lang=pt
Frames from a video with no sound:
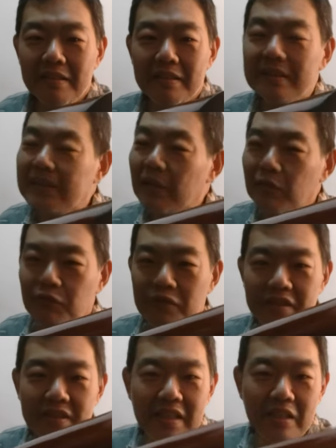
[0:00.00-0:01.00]
Não
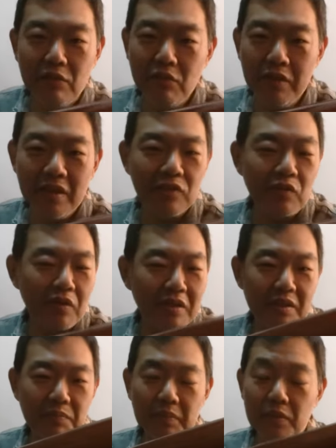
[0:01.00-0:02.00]
fiz nenhum
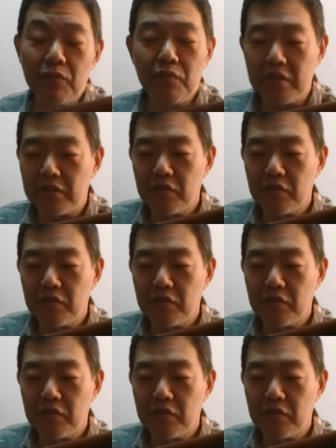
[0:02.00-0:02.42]
retoque de pintura,